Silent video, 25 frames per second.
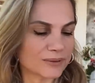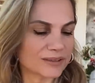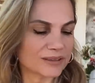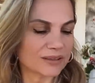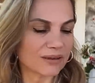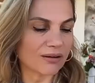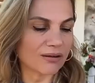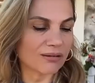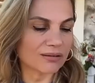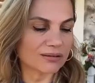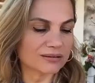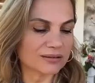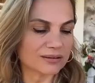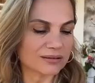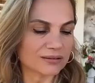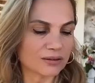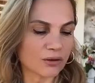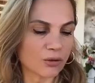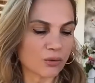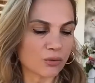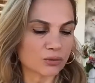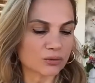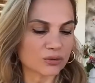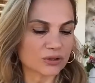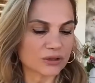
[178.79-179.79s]
Mesela
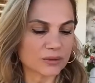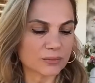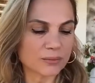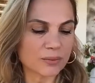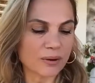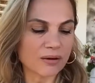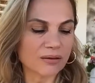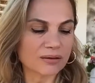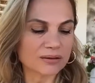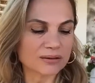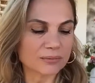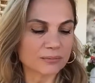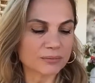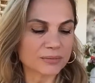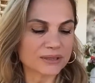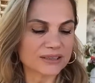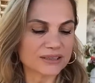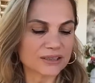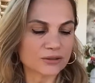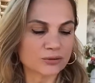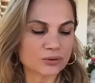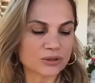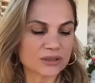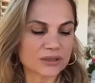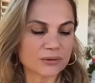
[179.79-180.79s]
altında olduğu gibi altın
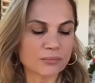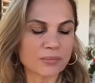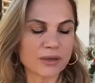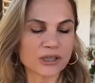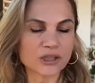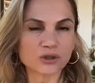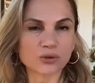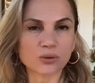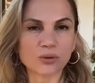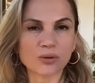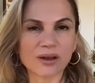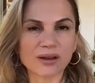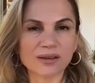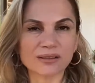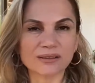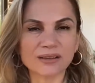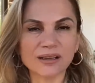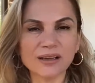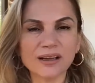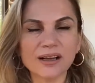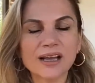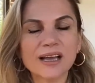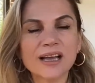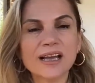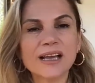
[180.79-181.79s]
1825
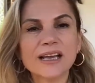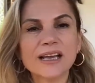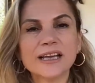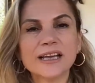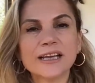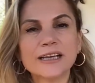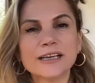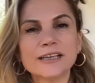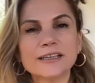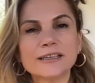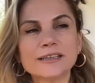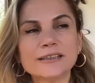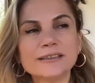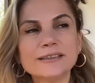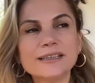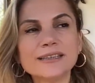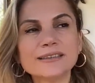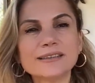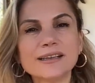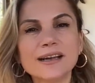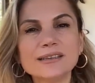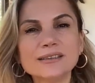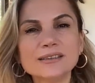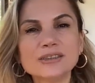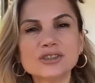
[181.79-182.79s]
dolarda e, neden?